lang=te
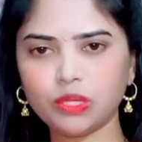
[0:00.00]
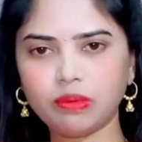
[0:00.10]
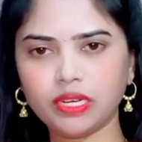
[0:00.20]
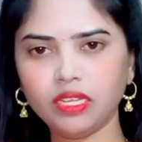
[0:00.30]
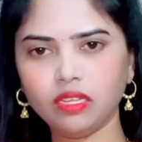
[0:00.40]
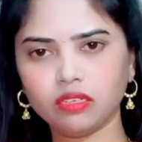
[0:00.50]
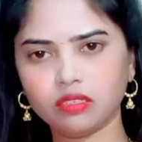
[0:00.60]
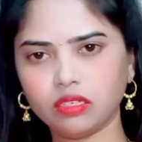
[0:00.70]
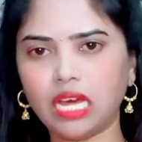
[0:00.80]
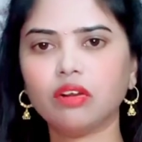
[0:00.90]
నేను
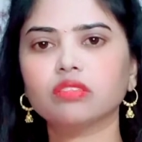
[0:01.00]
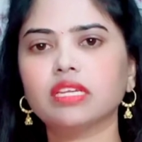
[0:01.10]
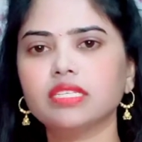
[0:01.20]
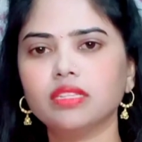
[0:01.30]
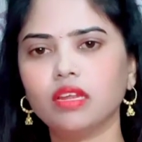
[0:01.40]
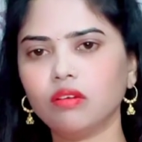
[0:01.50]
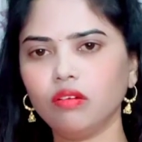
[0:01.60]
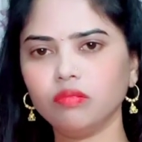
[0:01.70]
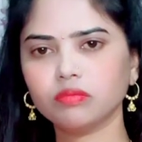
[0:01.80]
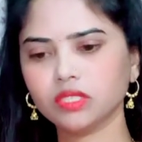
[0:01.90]
చేస్తున్నాను దీంట్లో
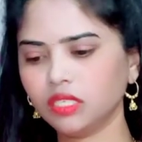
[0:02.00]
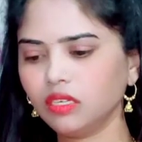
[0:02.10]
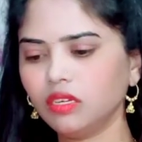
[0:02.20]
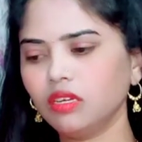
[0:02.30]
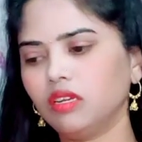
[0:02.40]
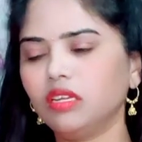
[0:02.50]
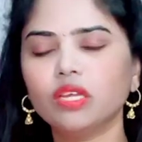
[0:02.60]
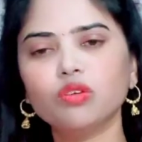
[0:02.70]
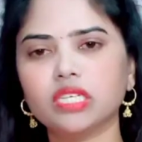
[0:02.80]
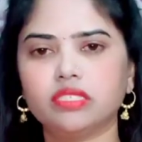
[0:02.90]
తప్పేం కనిపించి మీరు
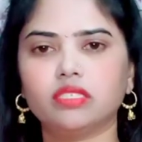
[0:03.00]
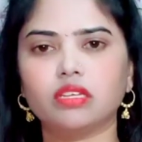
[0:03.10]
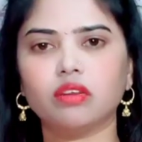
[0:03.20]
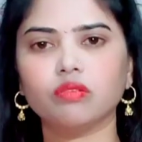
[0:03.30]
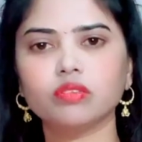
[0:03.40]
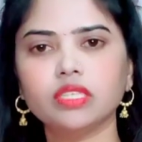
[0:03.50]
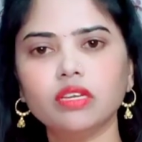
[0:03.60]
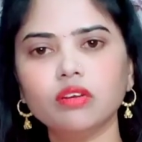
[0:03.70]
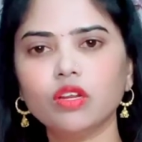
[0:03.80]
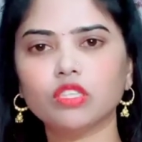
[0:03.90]
బ్యాడ్గా మాట్లాడుతున్నారో
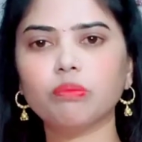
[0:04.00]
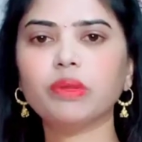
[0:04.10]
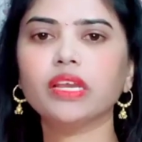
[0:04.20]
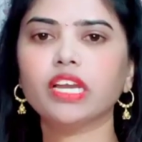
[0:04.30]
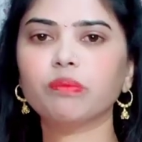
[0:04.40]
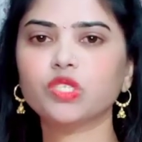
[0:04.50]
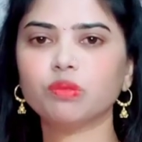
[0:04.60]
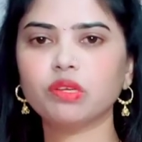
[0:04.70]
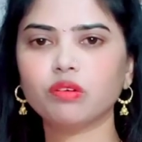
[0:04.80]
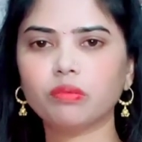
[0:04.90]
మాకు ఇప్పటికీ అర్థం
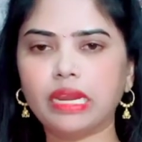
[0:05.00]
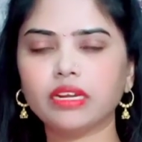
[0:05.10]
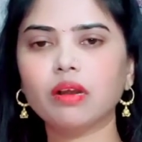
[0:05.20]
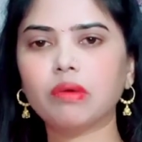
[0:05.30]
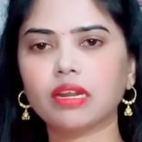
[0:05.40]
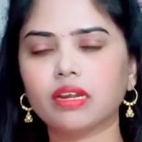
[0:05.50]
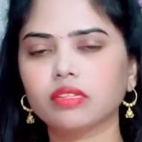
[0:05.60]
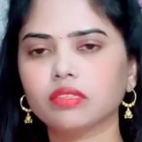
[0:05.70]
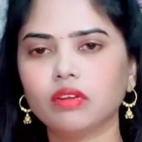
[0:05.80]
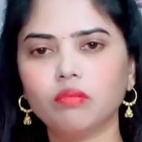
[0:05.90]
కాలేదు సో
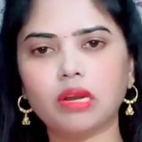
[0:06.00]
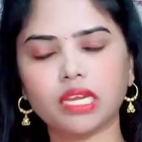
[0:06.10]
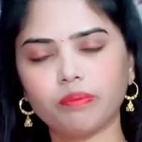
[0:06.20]
క్లారిటీగా చెప్పండి